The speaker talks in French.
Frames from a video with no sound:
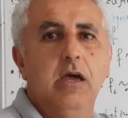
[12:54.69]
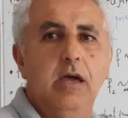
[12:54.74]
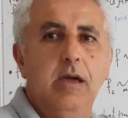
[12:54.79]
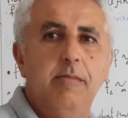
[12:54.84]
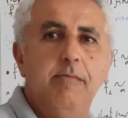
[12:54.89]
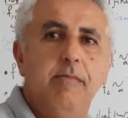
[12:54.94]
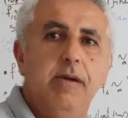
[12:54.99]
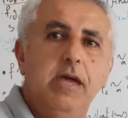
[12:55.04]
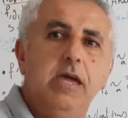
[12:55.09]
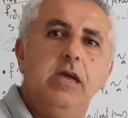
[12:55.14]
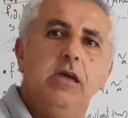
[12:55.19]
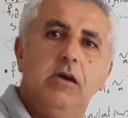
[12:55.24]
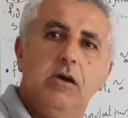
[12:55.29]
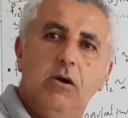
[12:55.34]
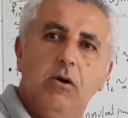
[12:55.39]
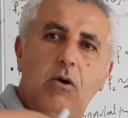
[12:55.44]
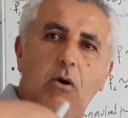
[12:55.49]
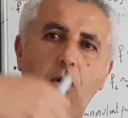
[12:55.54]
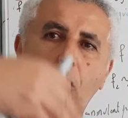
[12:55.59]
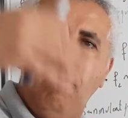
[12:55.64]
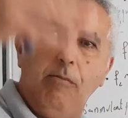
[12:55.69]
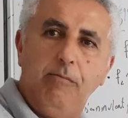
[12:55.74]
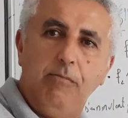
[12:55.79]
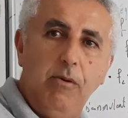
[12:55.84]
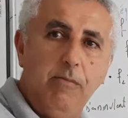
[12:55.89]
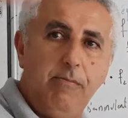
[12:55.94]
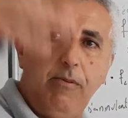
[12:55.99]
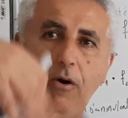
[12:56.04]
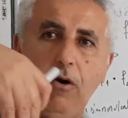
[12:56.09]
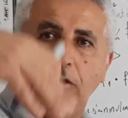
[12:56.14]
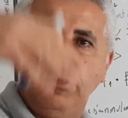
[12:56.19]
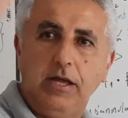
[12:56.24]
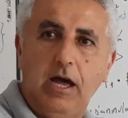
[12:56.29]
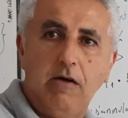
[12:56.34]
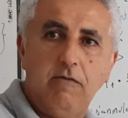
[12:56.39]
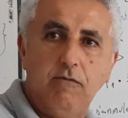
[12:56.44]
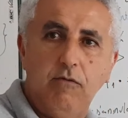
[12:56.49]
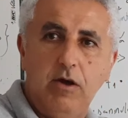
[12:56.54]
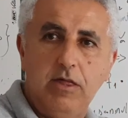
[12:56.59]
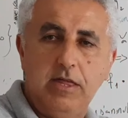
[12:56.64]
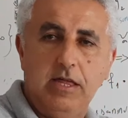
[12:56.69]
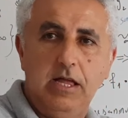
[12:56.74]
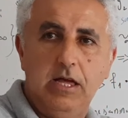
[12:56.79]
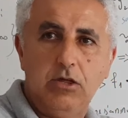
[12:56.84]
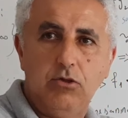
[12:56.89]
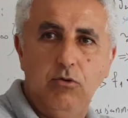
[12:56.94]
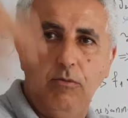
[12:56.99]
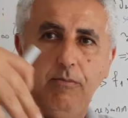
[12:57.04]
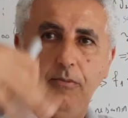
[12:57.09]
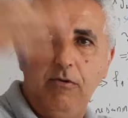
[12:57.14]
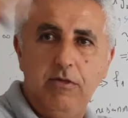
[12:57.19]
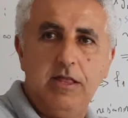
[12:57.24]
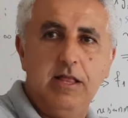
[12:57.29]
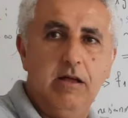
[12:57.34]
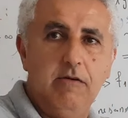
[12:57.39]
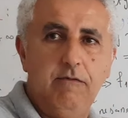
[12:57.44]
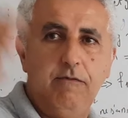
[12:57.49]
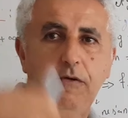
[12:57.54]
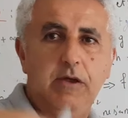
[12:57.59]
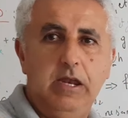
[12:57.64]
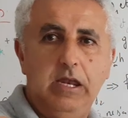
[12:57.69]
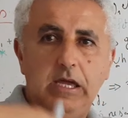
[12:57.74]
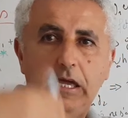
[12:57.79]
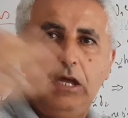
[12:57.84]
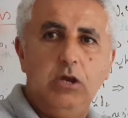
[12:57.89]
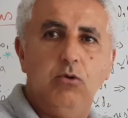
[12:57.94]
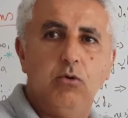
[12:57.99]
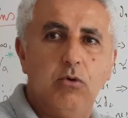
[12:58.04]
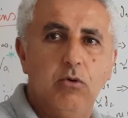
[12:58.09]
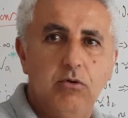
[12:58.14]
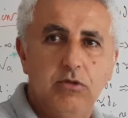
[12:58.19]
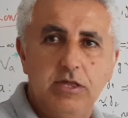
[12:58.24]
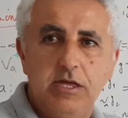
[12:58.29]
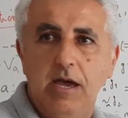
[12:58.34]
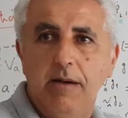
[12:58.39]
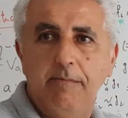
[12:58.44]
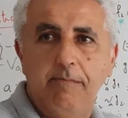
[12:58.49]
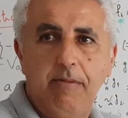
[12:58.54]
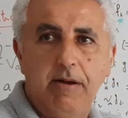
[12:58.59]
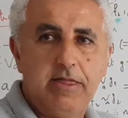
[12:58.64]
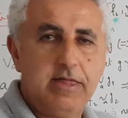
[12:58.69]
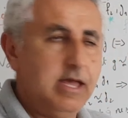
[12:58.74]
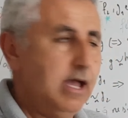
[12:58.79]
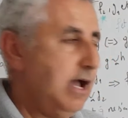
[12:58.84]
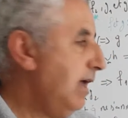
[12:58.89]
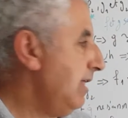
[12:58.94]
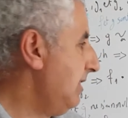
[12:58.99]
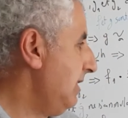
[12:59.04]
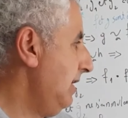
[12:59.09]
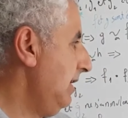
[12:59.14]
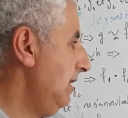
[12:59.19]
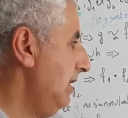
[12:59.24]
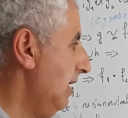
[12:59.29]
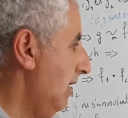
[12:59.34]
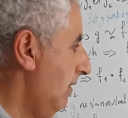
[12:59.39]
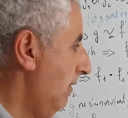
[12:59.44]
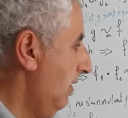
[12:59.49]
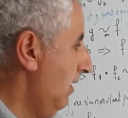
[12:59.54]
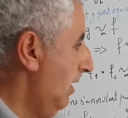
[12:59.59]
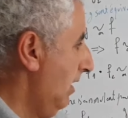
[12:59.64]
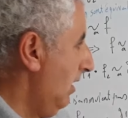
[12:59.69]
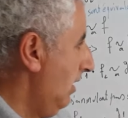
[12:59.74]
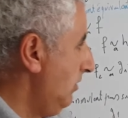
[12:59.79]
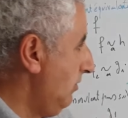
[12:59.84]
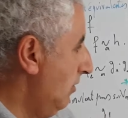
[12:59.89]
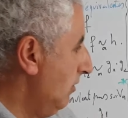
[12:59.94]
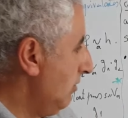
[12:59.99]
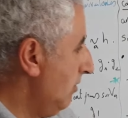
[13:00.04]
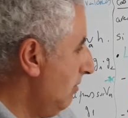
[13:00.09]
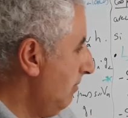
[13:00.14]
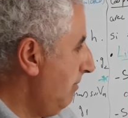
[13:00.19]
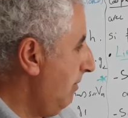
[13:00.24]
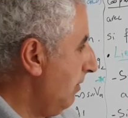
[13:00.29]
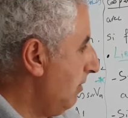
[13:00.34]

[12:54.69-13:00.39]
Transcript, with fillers: mais on peut prendre un voisinage de plus l'infini qui ne contient pas ces racines-là. Donc on peut